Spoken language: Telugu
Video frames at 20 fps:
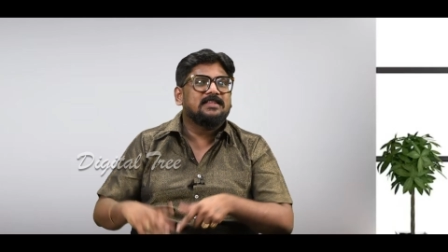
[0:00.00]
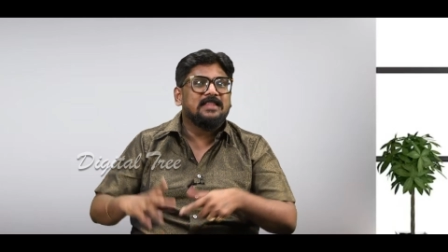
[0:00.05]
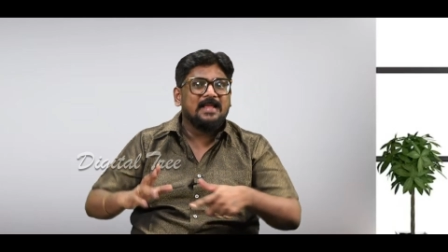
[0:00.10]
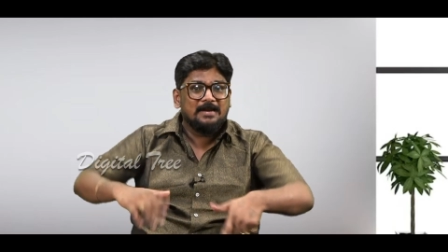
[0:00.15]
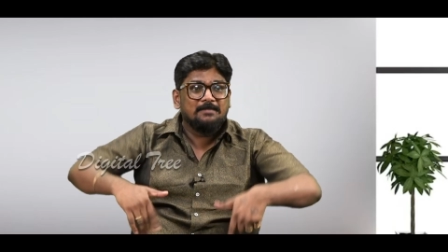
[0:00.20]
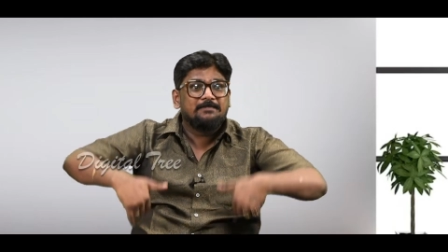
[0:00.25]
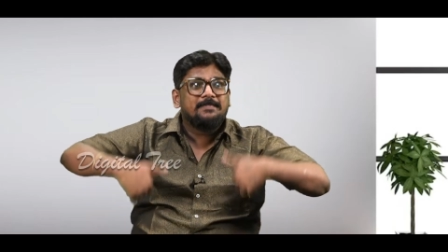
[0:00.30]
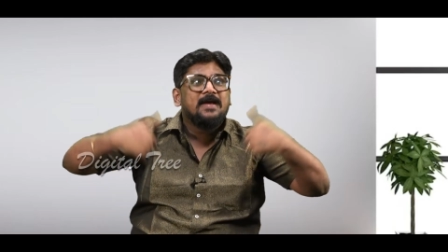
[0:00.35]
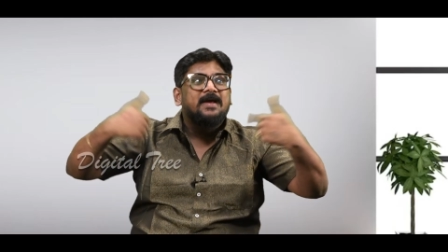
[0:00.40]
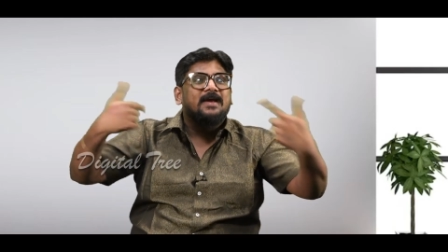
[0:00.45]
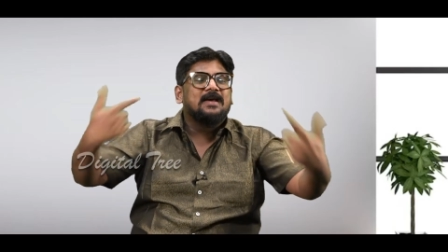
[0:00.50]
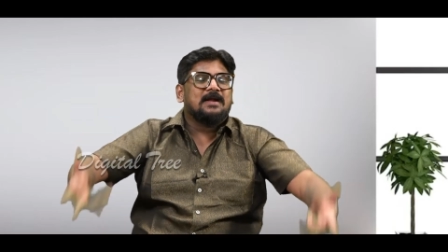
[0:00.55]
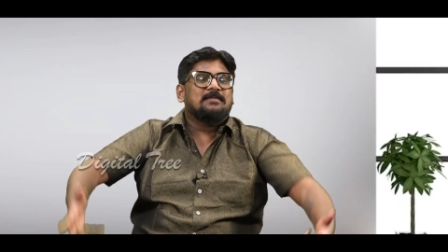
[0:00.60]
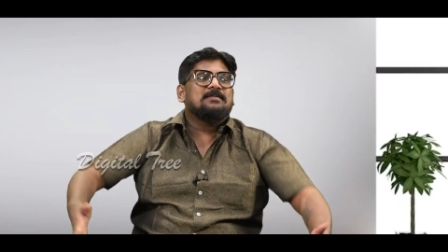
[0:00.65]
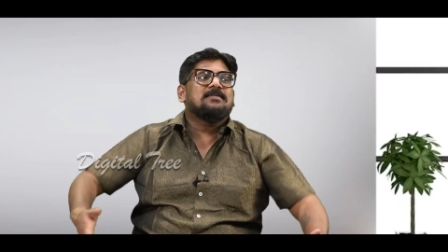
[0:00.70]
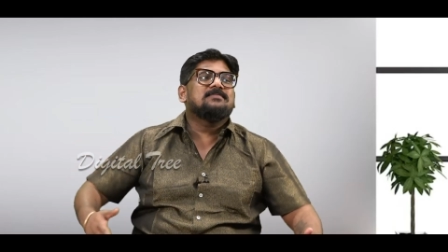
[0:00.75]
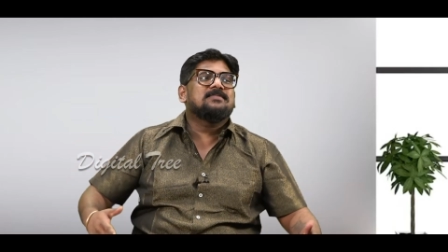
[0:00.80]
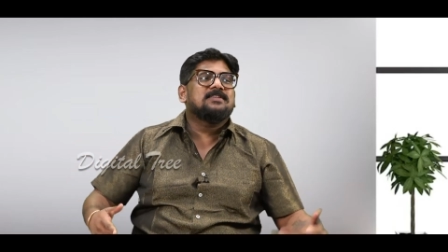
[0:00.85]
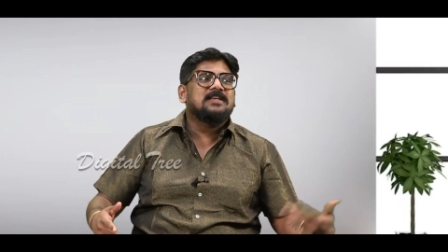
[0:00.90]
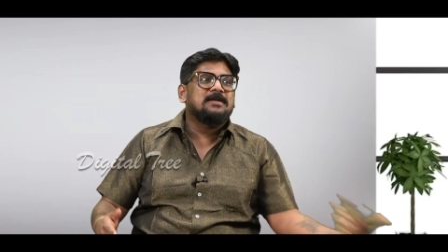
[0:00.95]
తెలిపే
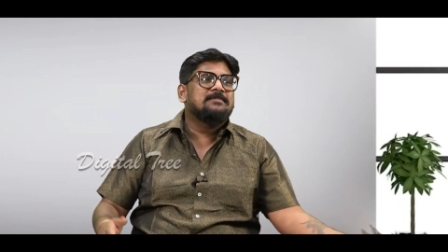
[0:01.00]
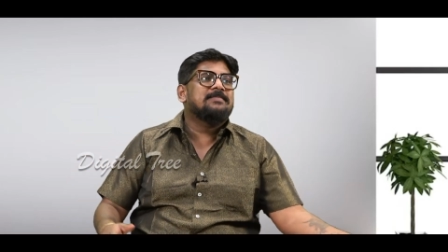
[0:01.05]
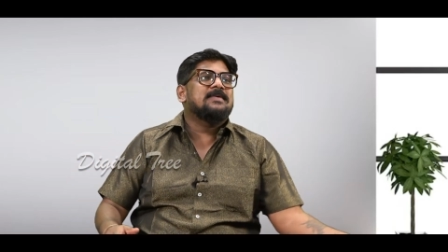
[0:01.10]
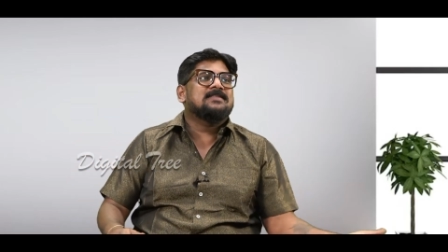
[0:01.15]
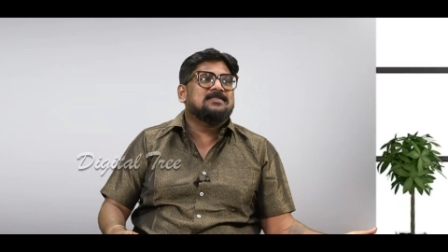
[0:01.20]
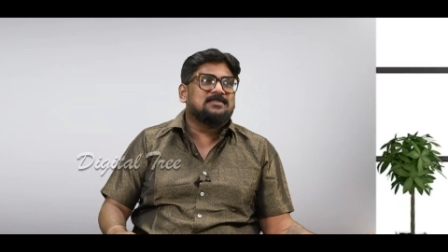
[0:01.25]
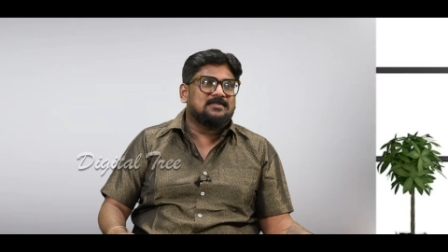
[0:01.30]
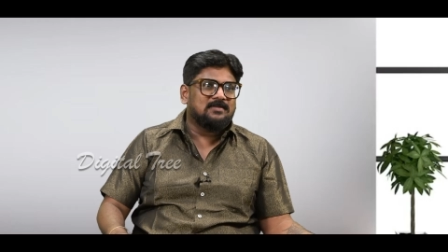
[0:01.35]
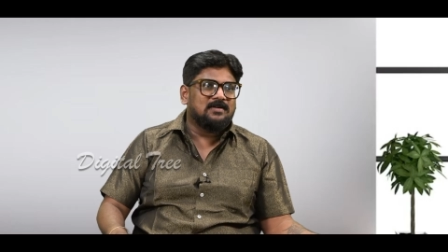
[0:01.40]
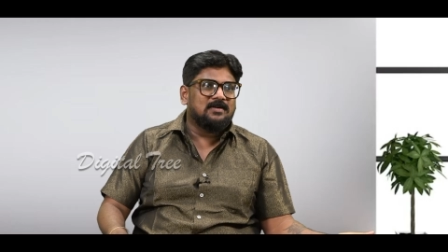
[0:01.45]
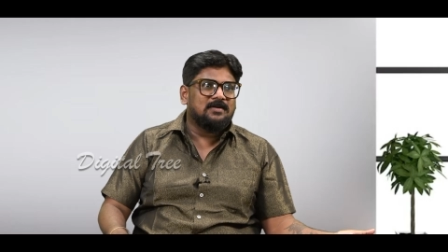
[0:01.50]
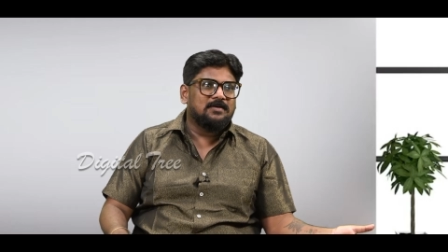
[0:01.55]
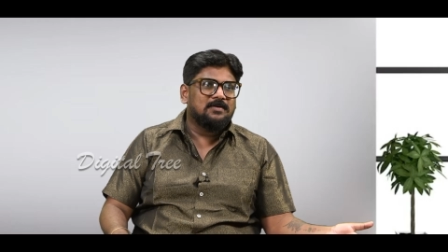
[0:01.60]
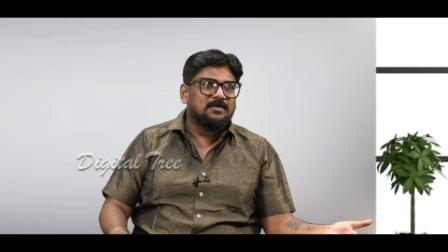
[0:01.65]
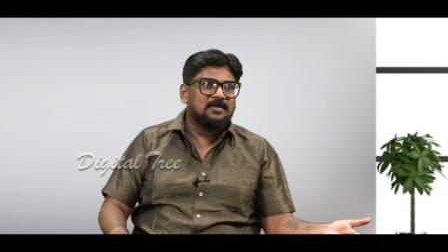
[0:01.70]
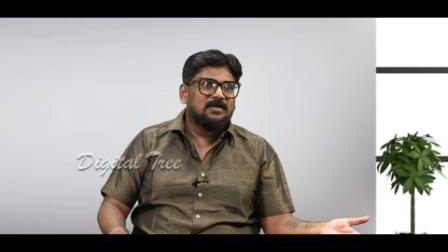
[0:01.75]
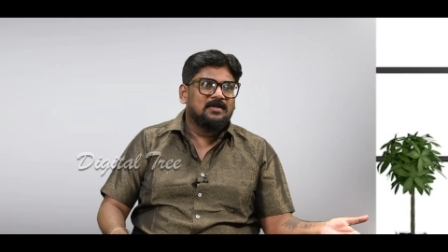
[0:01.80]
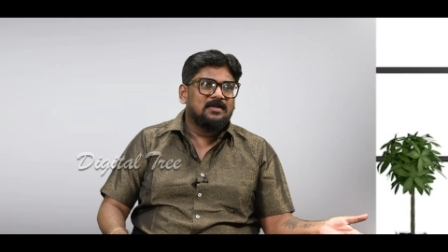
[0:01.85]
క్రమం తెలిపేస్తున్నాడు